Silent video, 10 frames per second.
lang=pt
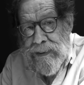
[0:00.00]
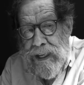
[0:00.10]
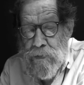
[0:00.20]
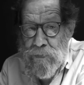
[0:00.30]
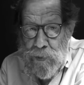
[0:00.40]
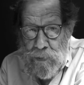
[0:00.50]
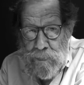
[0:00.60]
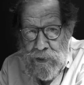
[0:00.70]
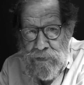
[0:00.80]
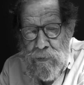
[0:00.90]
tem um
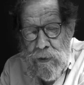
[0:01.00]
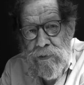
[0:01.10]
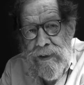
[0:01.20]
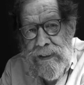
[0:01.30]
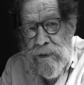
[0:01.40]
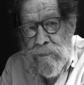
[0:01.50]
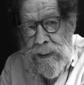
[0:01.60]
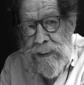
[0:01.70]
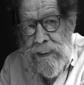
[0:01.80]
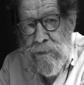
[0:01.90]
volume de contos aqui no
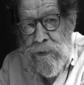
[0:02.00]
Brasil que